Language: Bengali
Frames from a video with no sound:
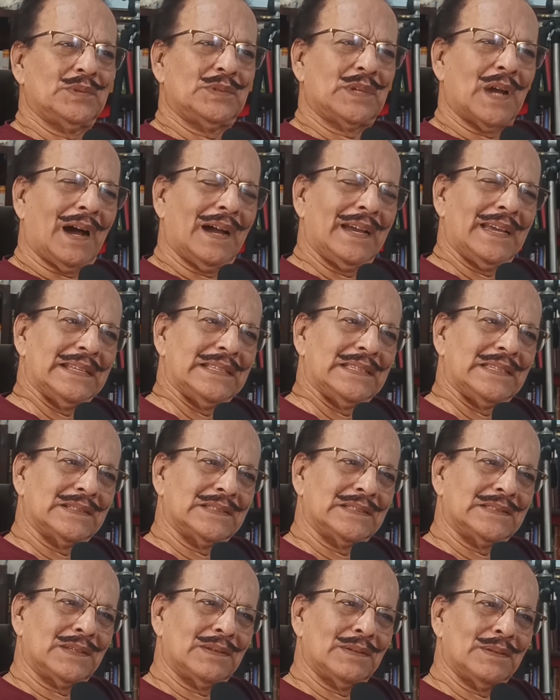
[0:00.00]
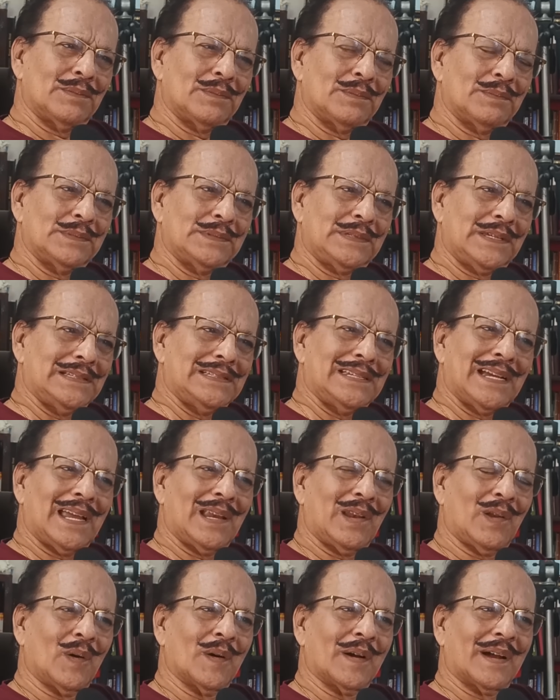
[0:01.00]
যাই যে যাই
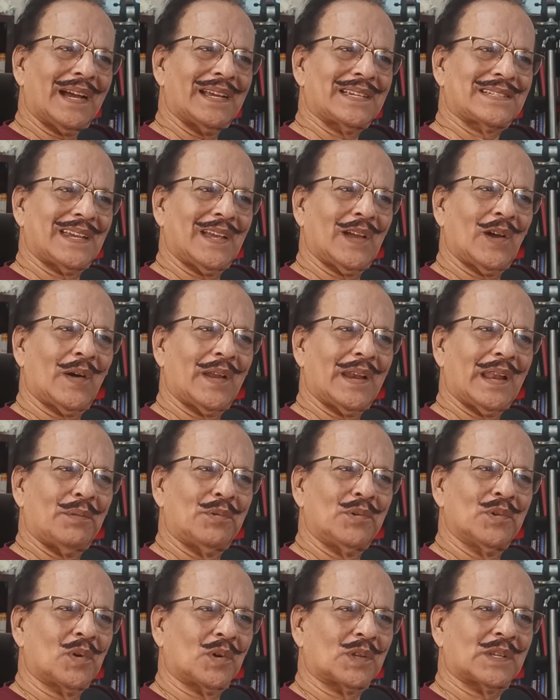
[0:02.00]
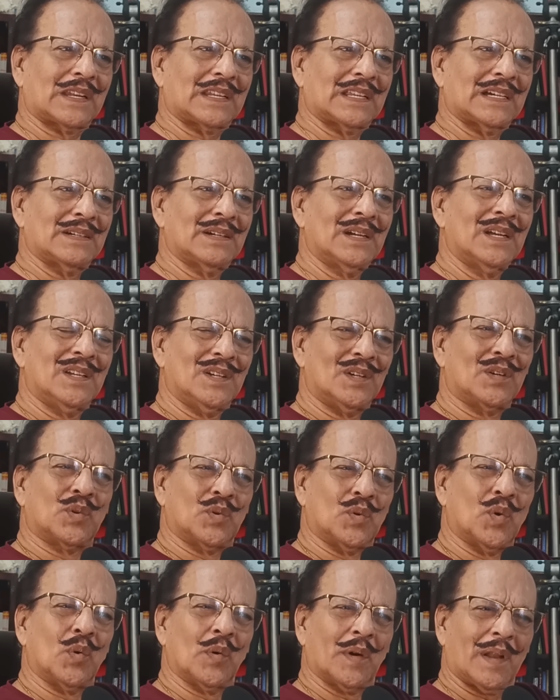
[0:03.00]
লঙ্কায় সে হয় রাবণ কথাটা
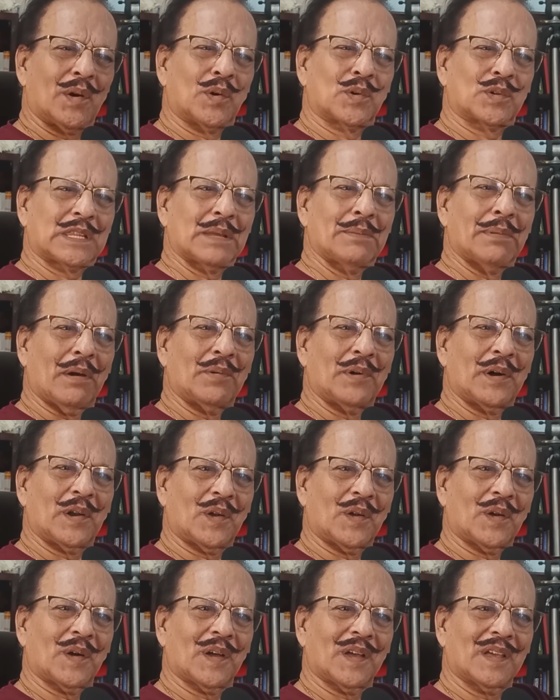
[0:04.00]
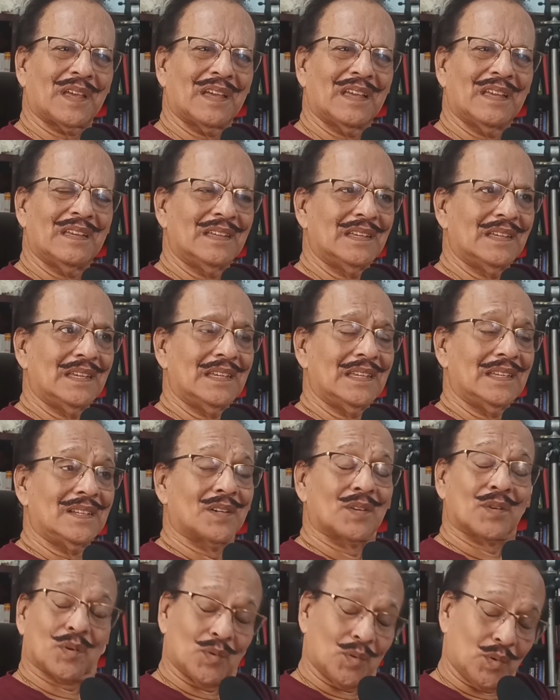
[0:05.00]
নোংরা অর্থে ব্যবহার হয়
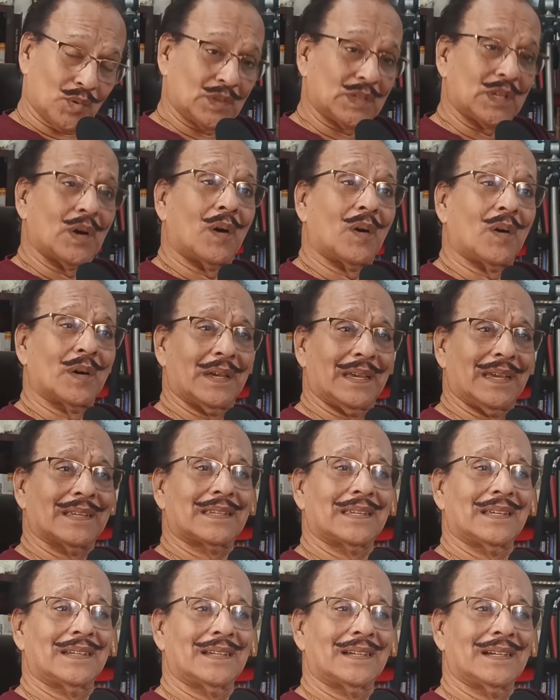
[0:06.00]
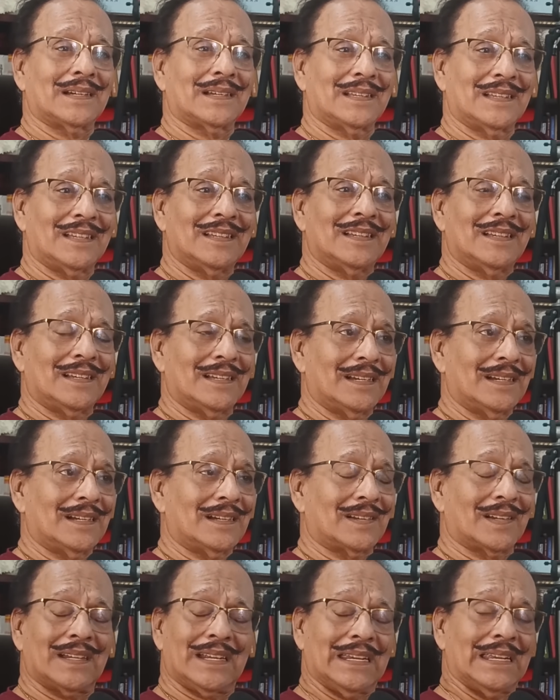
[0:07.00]
করতে হয় এটা
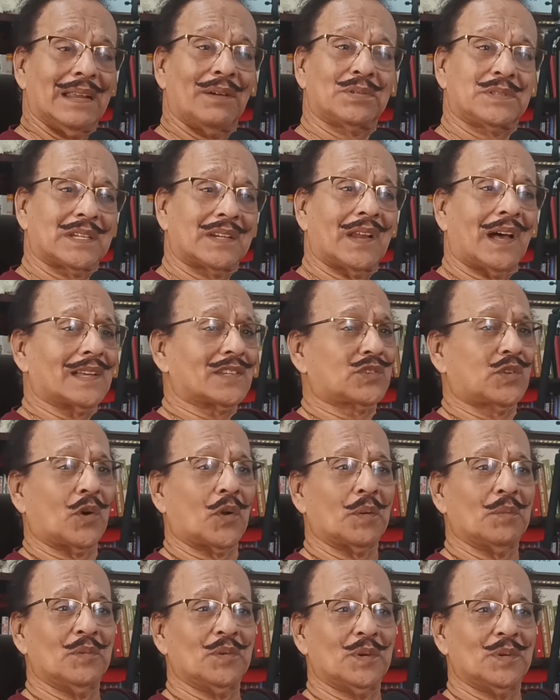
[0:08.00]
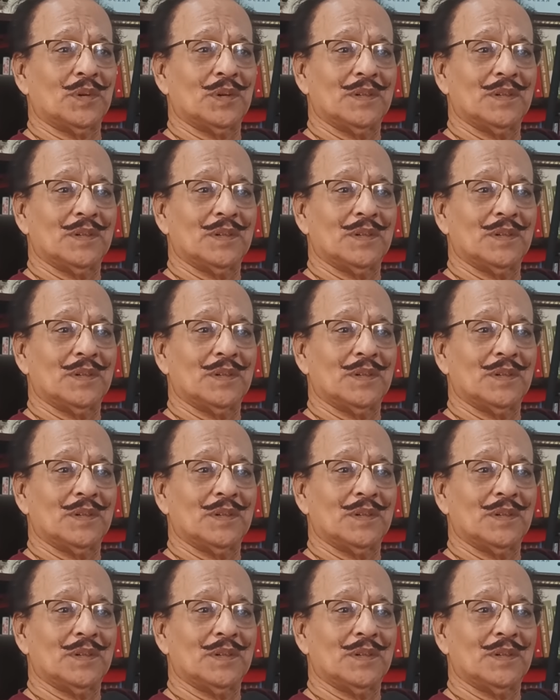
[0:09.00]
এর নাম হচ্ছে রাজধর্ম